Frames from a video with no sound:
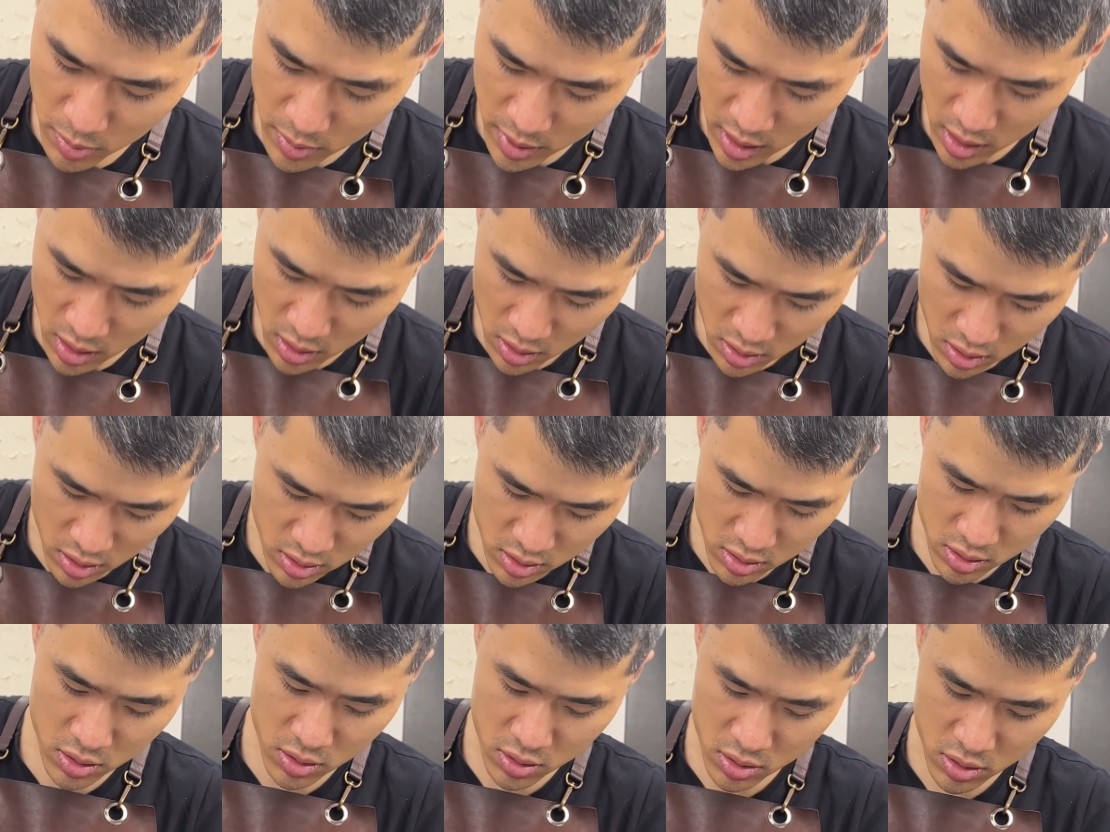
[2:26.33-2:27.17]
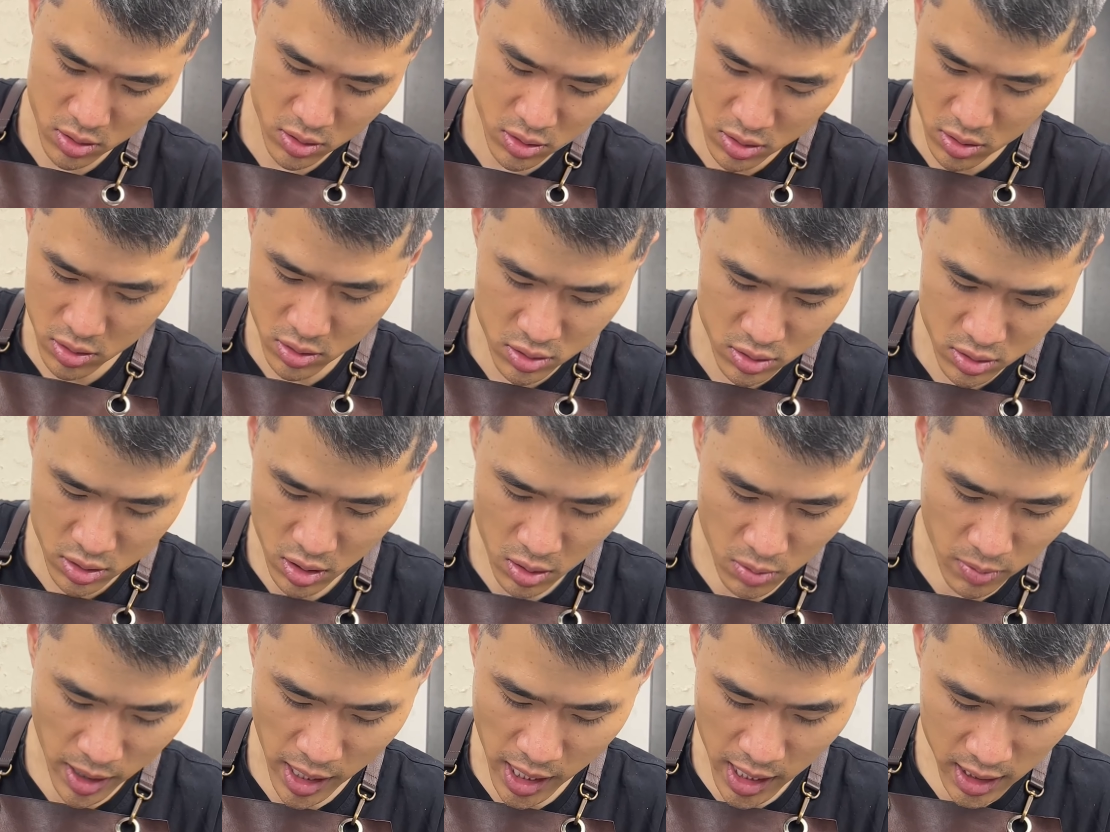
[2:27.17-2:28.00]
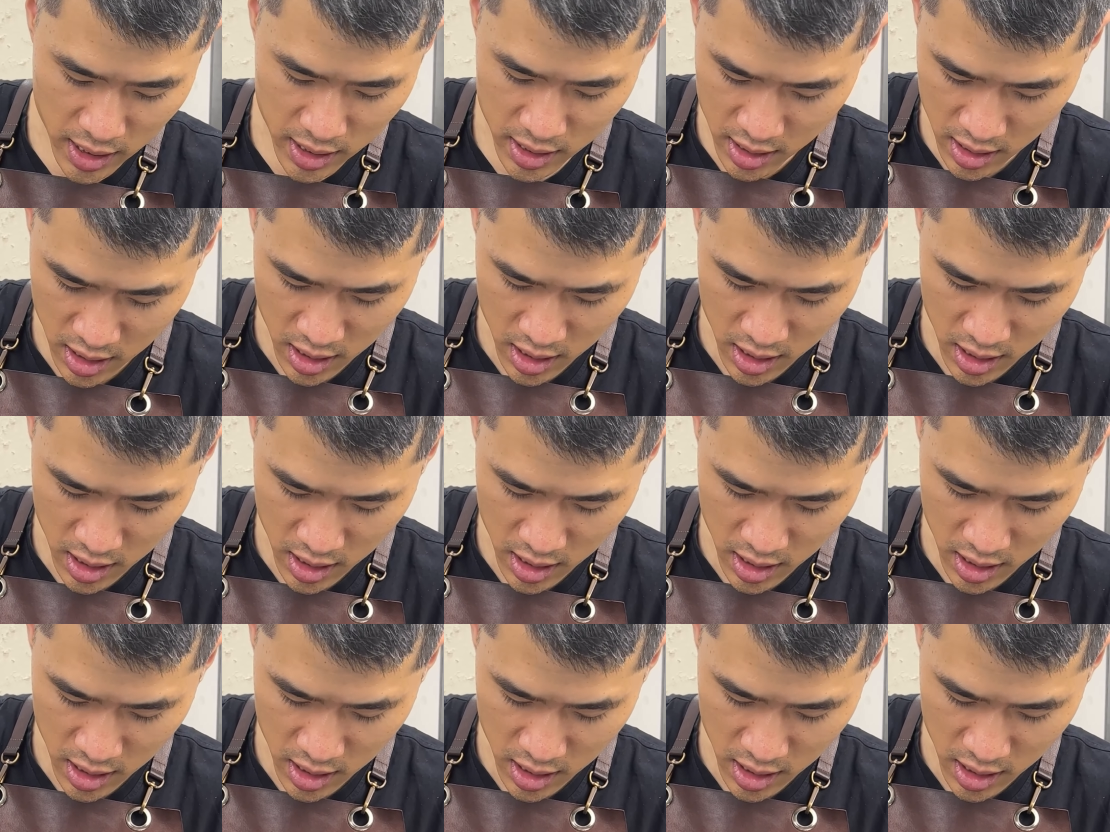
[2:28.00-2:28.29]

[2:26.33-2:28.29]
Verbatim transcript: mình nó không hết